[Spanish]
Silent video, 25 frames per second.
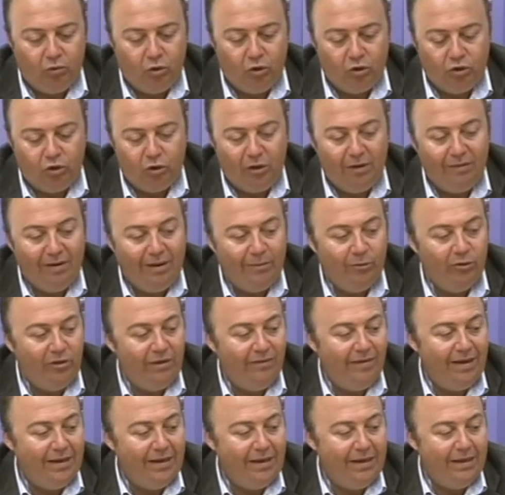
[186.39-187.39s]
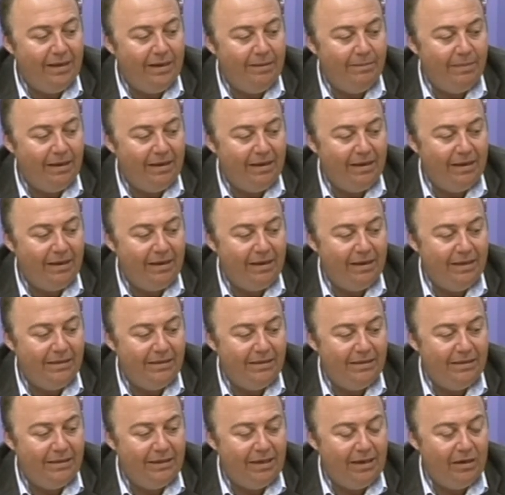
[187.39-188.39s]
Nosotros hablamos de Bankia, Bankia hay que
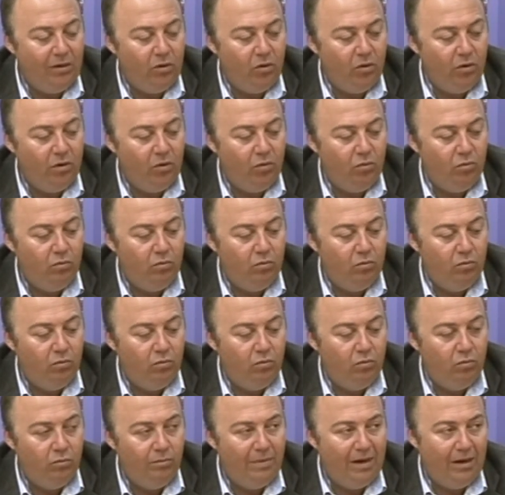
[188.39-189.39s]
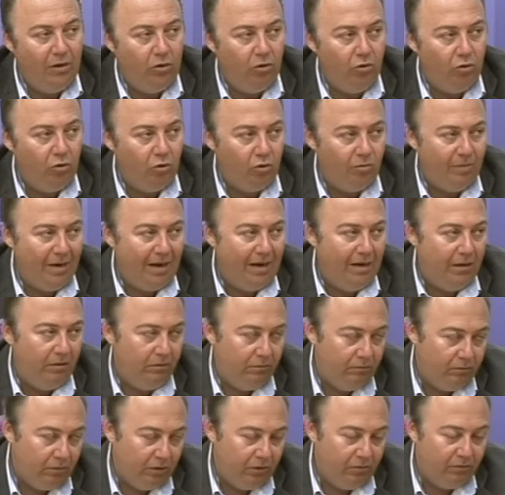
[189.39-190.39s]
decir que no es un banco
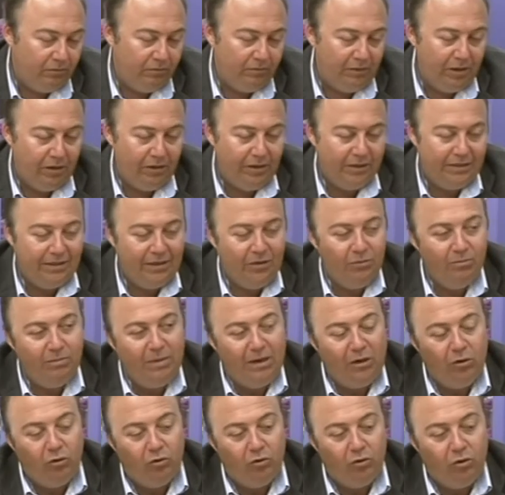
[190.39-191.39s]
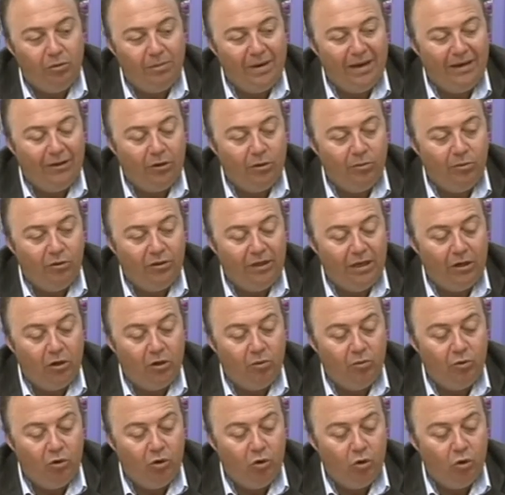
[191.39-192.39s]
normal, bueno, ahora sí es un banco normal como tal,
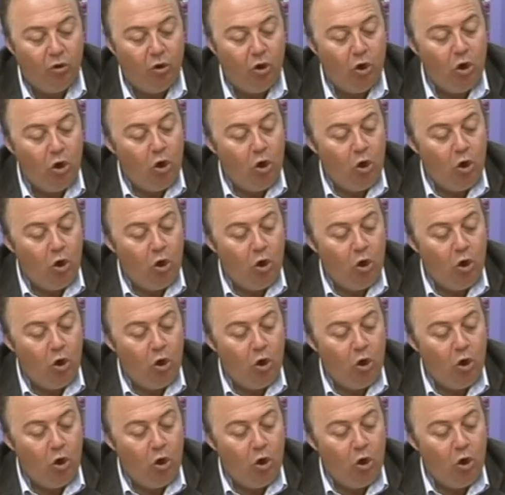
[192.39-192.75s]
como lo,